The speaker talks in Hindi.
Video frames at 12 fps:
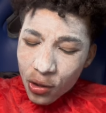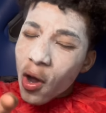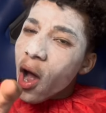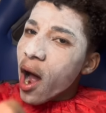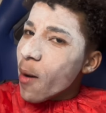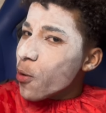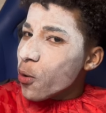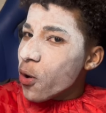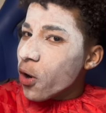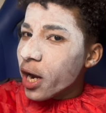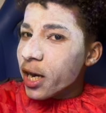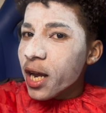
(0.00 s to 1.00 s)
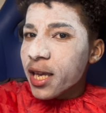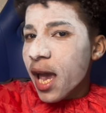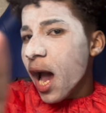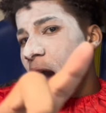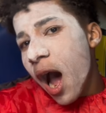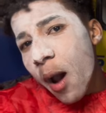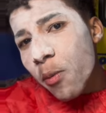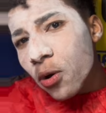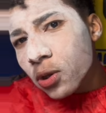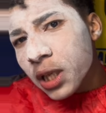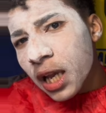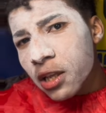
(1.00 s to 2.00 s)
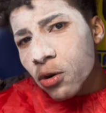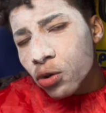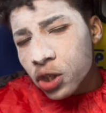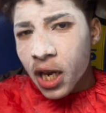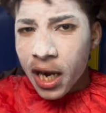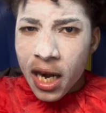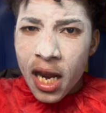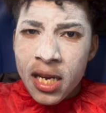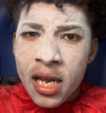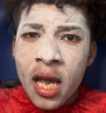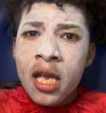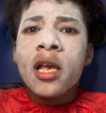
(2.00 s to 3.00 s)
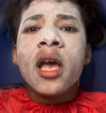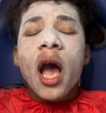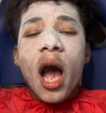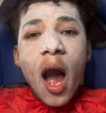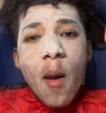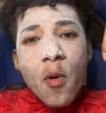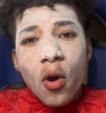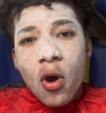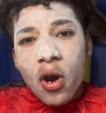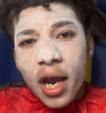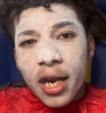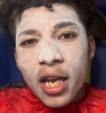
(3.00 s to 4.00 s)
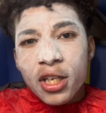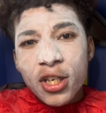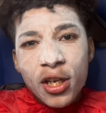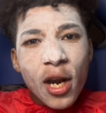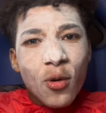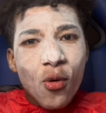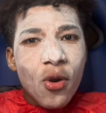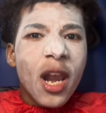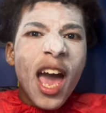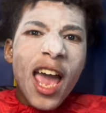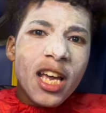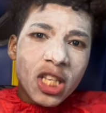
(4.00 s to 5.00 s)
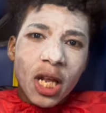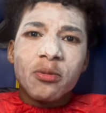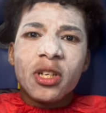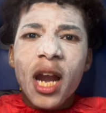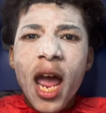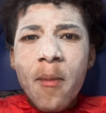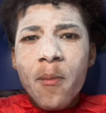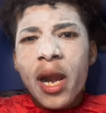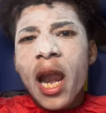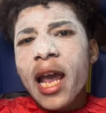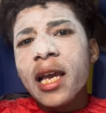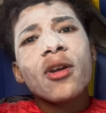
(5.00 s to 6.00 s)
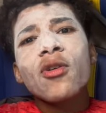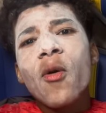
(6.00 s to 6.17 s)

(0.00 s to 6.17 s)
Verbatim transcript: हो आप लोग को करना क्या है आप लोग को ज्यादा कुछ करना नहीं है आप लोगों को करने चैनल को लाइक सब्सक्राइब बेल आइकन को